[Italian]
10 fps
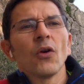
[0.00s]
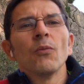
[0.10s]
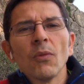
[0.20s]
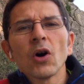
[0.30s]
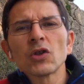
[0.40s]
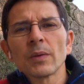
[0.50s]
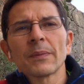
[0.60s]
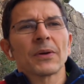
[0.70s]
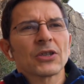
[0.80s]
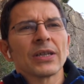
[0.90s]
un modo
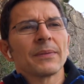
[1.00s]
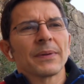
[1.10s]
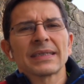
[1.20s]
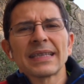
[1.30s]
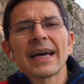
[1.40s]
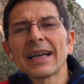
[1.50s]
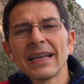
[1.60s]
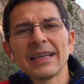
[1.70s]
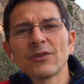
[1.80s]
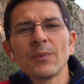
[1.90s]
per pascia, passare
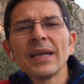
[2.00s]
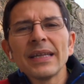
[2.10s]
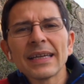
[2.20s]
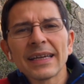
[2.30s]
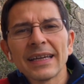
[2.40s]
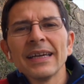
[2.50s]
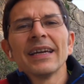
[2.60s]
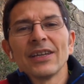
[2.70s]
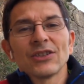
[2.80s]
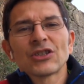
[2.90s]
le domeniche
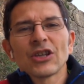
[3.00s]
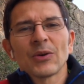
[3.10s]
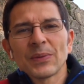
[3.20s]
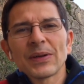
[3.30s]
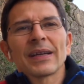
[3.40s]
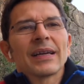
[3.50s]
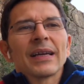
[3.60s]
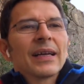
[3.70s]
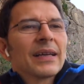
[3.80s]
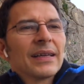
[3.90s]
in giro per,
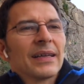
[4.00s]
eh,